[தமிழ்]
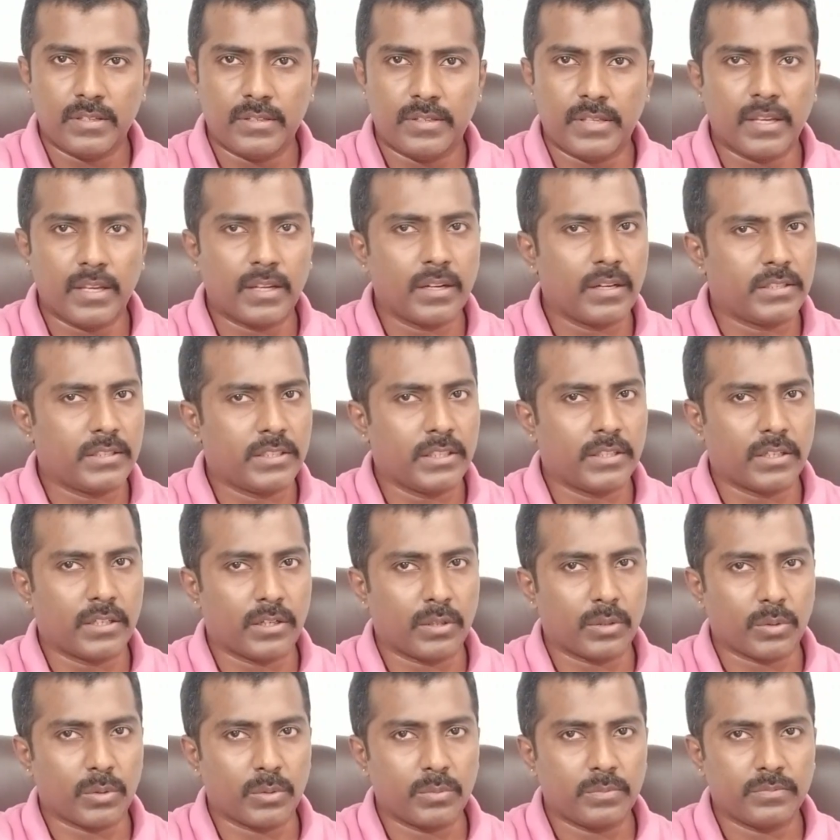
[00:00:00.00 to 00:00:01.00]

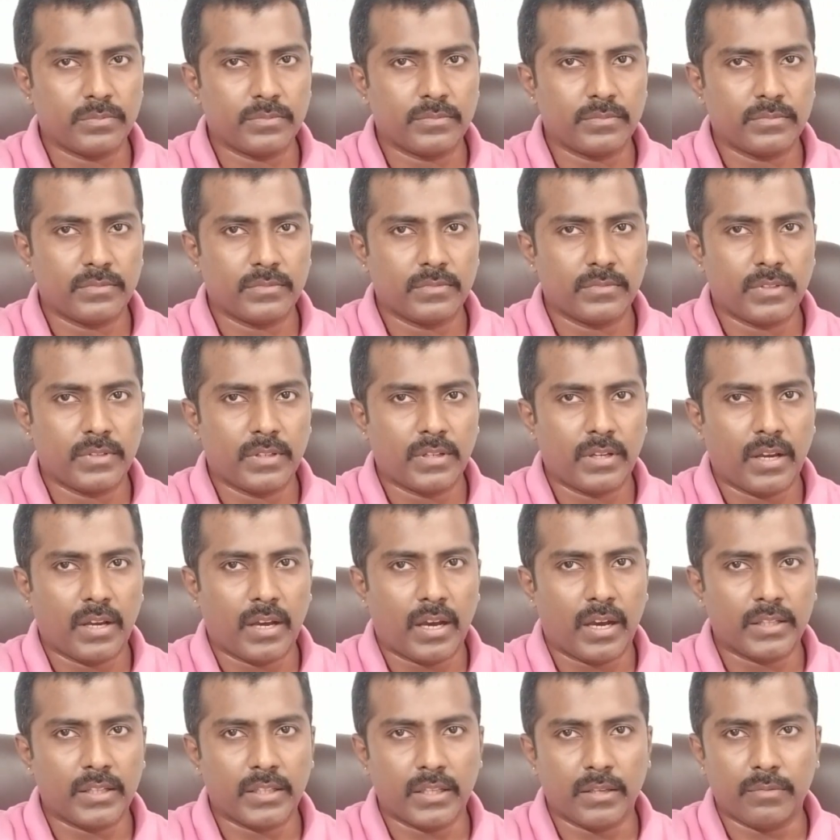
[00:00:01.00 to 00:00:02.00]
சேகரிச்சுக்கிட்டு இருக்கோம்
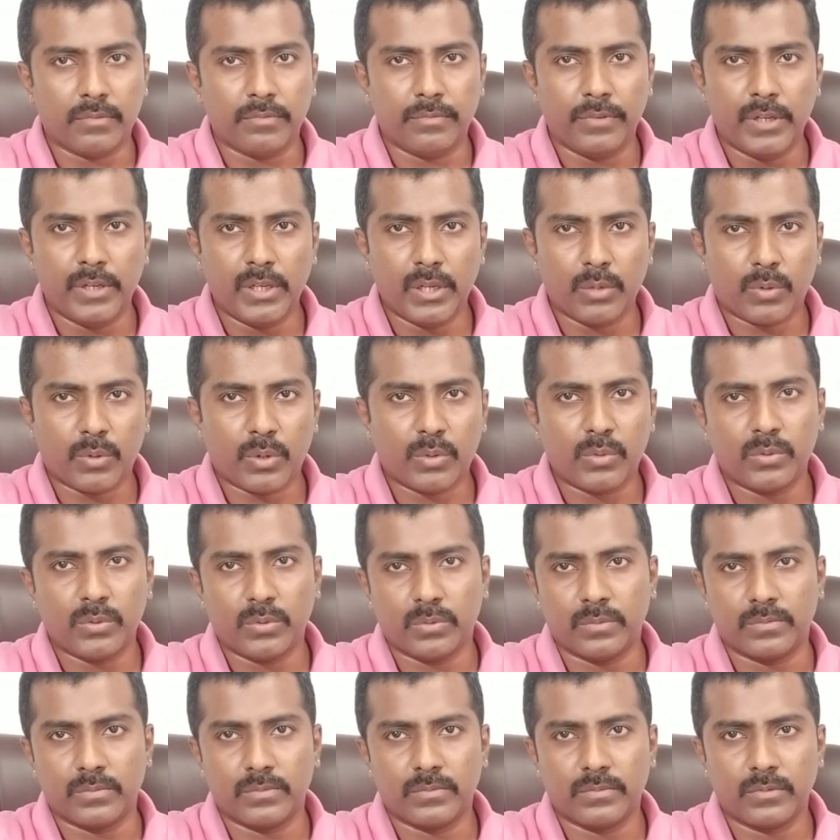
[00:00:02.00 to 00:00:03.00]
அதை
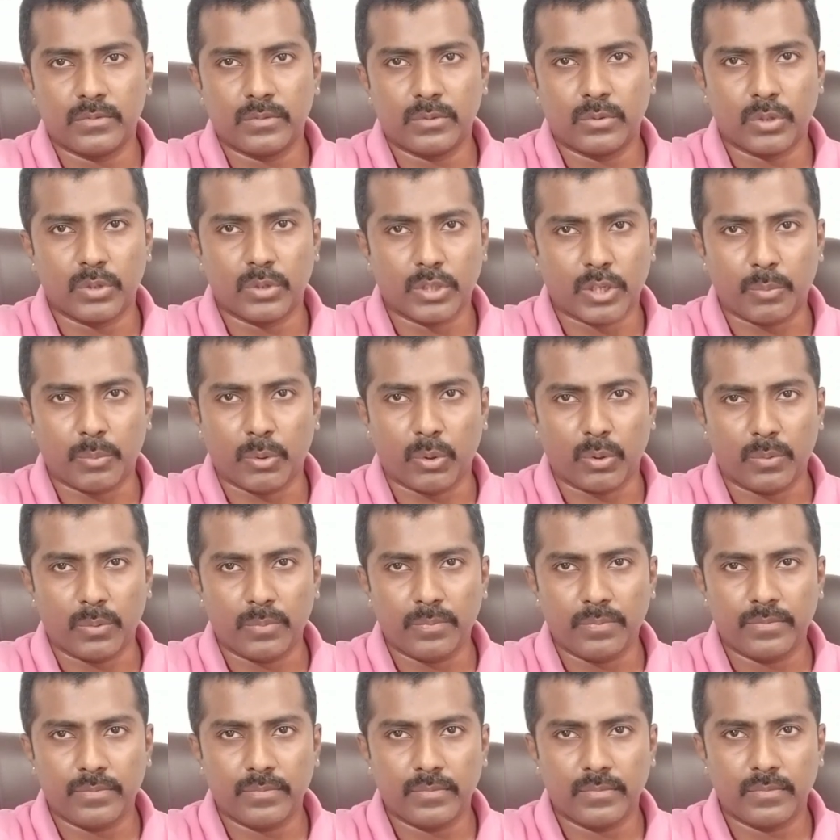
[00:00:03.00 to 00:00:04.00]
வீடியோவாகவும் கொடுக்க போகிறோம்
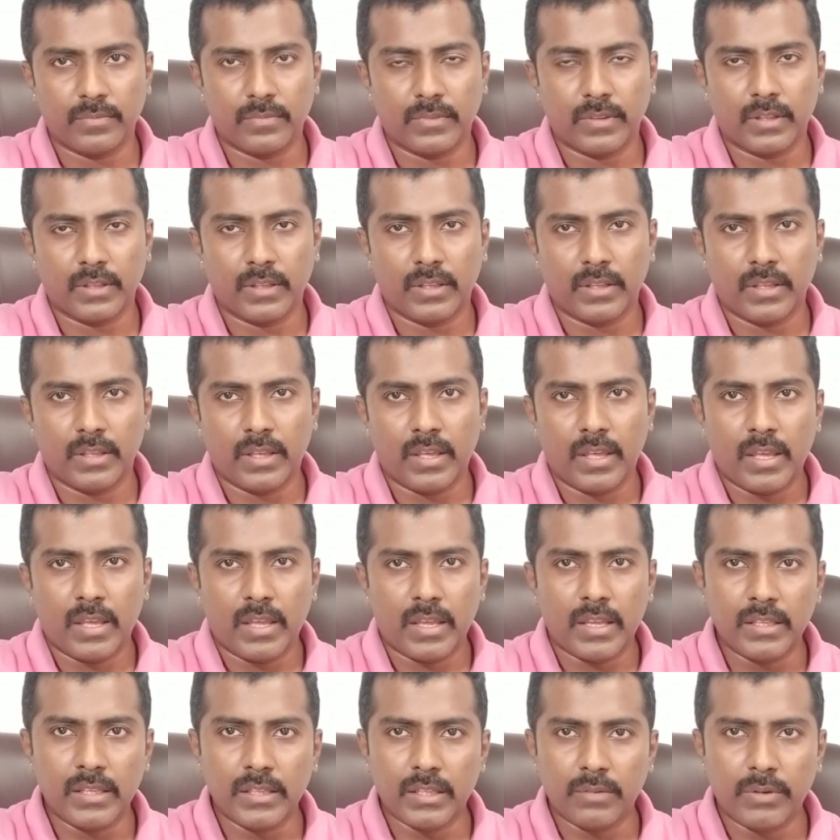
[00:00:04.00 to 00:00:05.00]

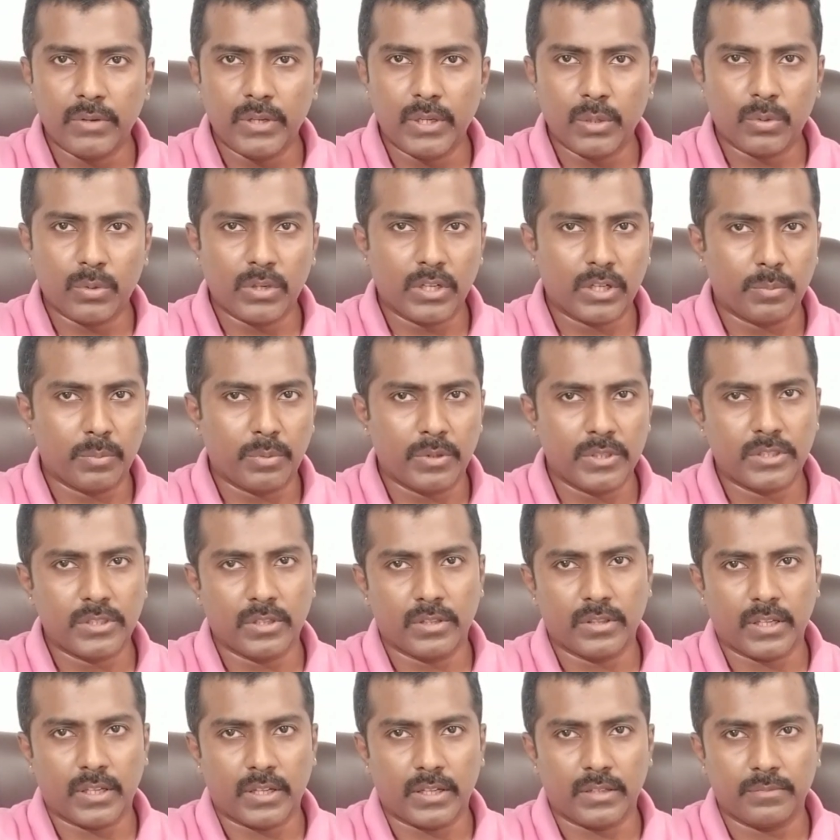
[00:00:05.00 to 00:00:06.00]
இந்த வீடியோ உங்களுக்கு
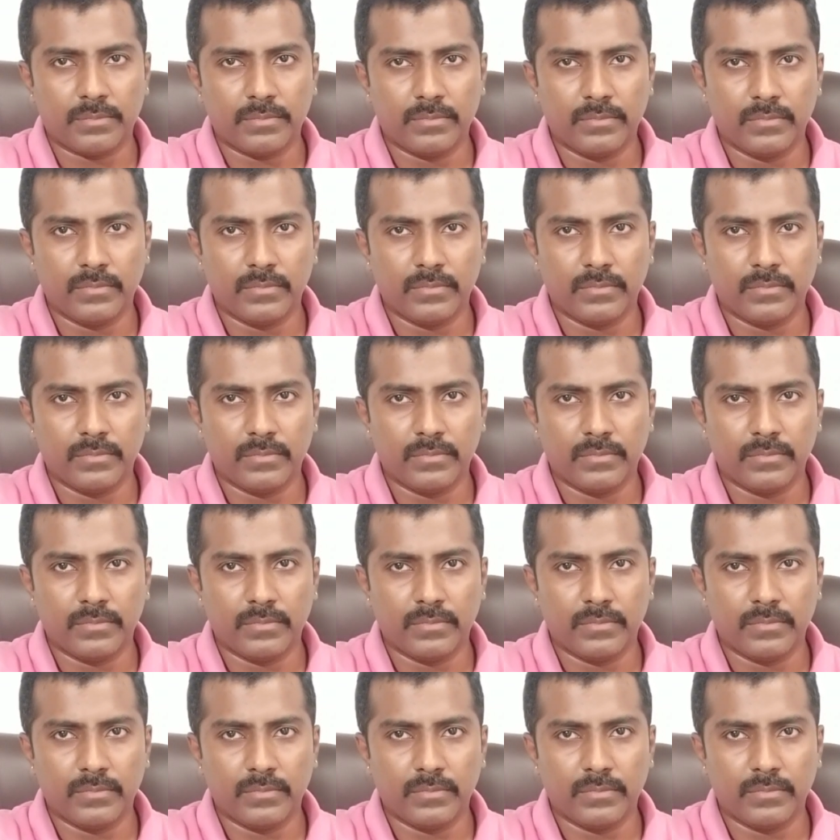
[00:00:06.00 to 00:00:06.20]
பிடிச்சிருந்தா